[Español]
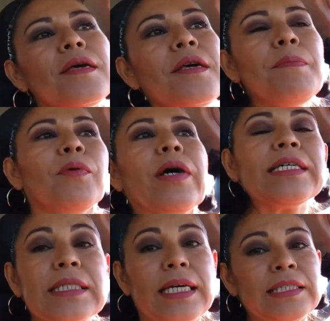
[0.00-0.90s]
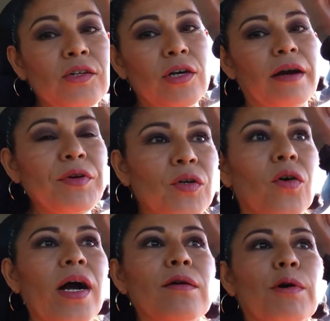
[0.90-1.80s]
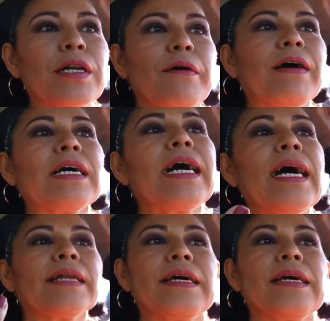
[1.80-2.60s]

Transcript: y pues estoy camino a Cuernavaca,